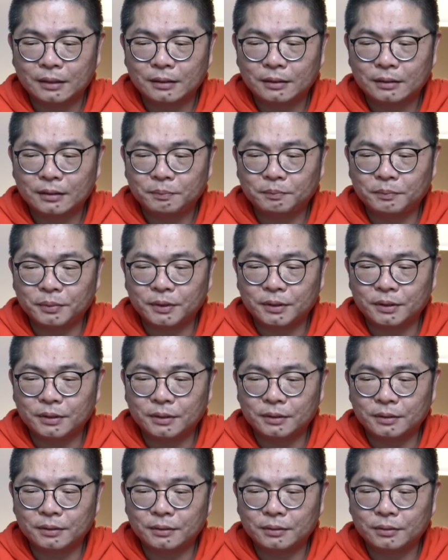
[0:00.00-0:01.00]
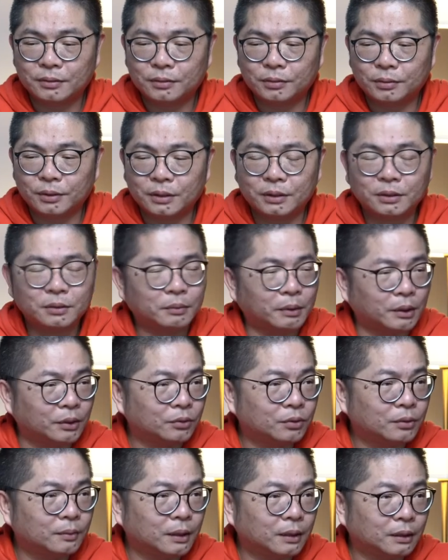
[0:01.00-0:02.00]
这不是说了都没
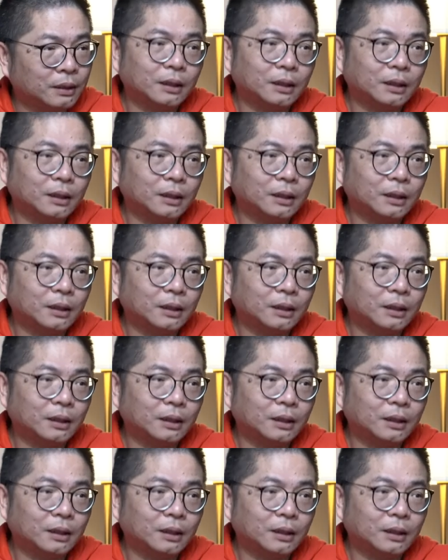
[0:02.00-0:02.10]
说吗？